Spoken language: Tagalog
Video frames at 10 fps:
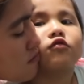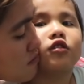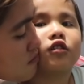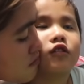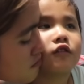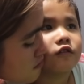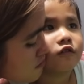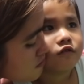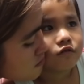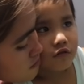mo din?
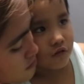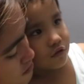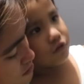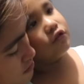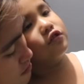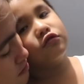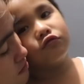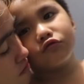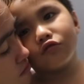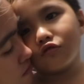
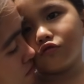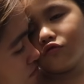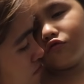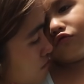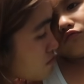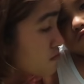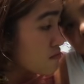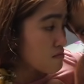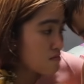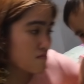Nandito tayo. Oo, oh,